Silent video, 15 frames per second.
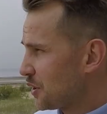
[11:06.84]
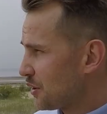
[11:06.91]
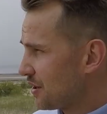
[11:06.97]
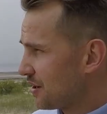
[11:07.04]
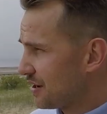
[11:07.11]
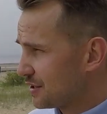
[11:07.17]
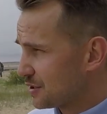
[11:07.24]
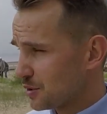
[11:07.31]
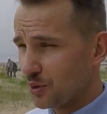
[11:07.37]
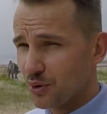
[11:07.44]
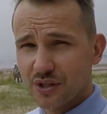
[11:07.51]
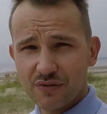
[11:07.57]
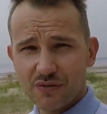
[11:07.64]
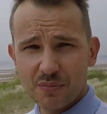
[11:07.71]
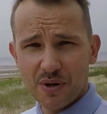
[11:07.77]
э,
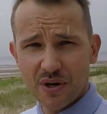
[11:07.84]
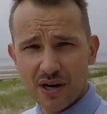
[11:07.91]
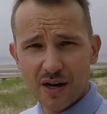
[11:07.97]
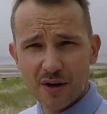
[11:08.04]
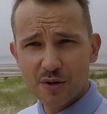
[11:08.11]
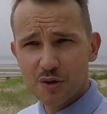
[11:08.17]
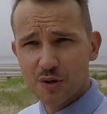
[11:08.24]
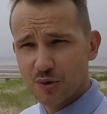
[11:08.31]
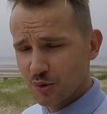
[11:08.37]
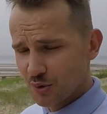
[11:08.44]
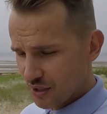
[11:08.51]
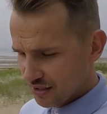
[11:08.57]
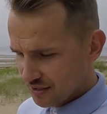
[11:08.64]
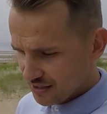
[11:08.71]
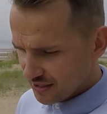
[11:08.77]
слоты выбираются, то
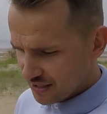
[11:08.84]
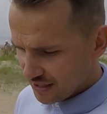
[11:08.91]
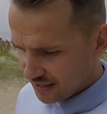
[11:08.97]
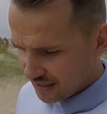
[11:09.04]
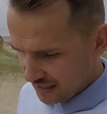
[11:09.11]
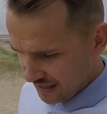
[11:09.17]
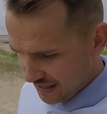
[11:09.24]
тогда,